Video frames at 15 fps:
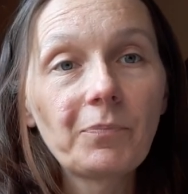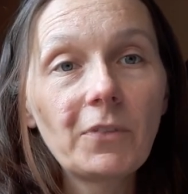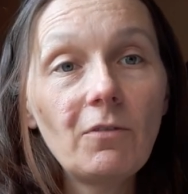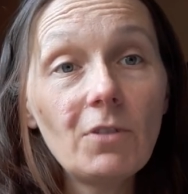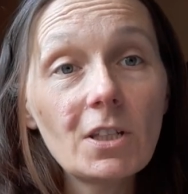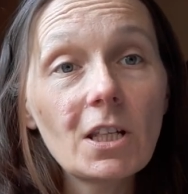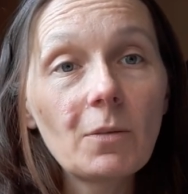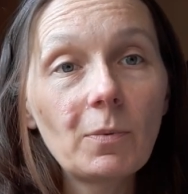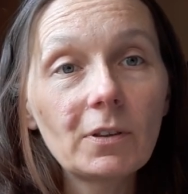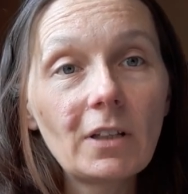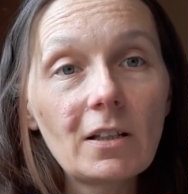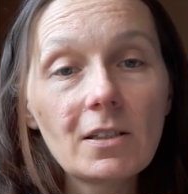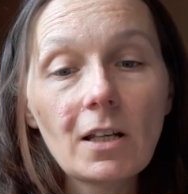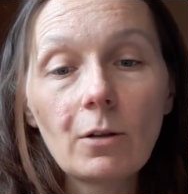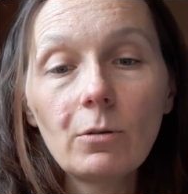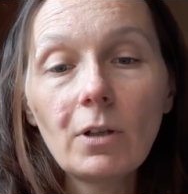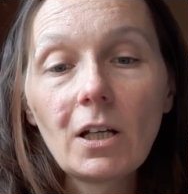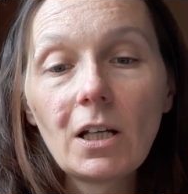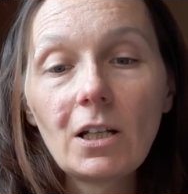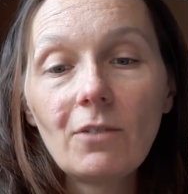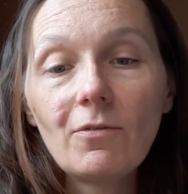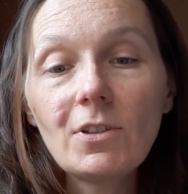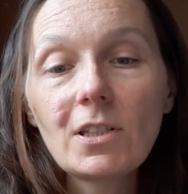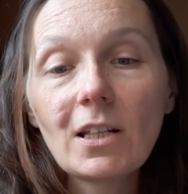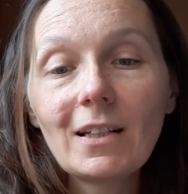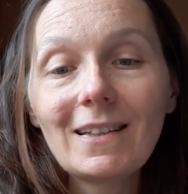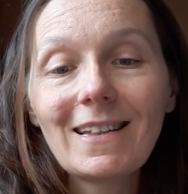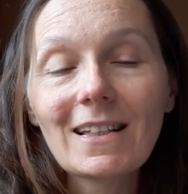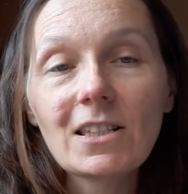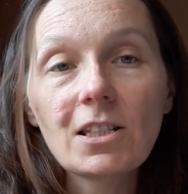Widzę ich potencjał, widzę,
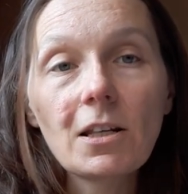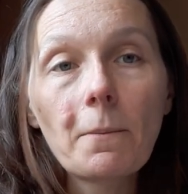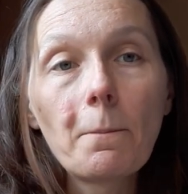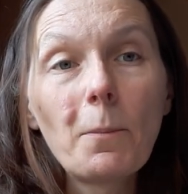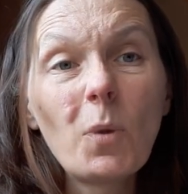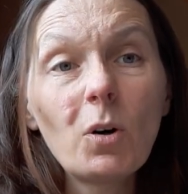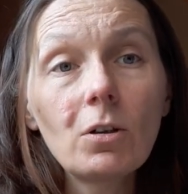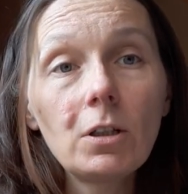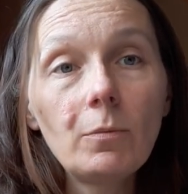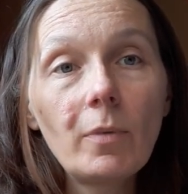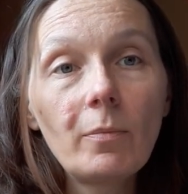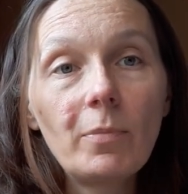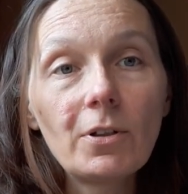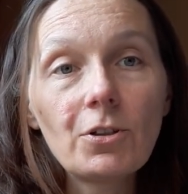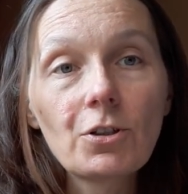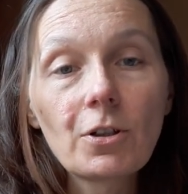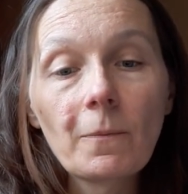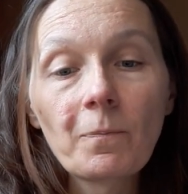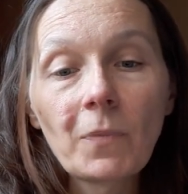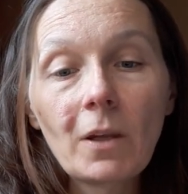jacy mogliby być.